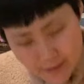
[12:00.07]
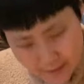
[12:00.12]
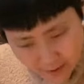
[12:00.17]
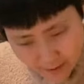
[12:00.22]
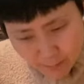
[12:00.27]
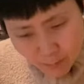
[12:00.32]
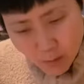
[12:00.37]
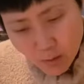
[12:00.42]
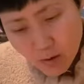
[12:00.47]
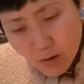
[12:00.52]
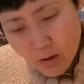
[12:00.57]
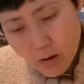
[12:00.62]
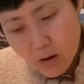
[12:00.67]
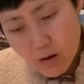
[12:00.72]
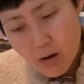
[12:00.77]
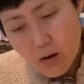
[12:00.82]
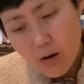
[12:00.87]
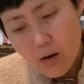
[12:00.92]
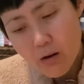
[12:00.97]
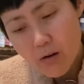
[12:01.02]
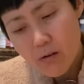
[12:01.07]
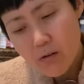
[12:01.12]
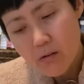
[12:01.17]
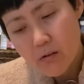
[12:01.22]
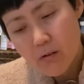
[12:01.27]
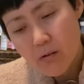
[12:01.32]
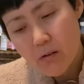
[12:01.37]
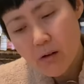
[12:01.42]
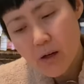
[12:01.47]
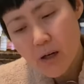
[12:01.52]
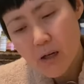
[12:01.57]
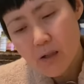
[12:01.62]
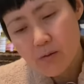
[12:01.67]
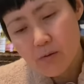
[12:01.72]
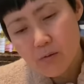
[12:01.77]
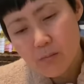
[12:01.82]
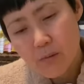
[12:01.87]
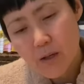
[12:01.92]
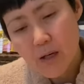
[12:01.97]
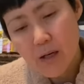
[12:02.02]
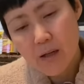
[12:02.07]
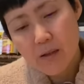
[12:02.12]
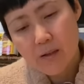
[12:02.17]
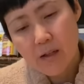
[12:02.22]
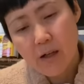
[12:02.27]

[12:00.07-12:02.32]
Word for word: でも、あの、まあ、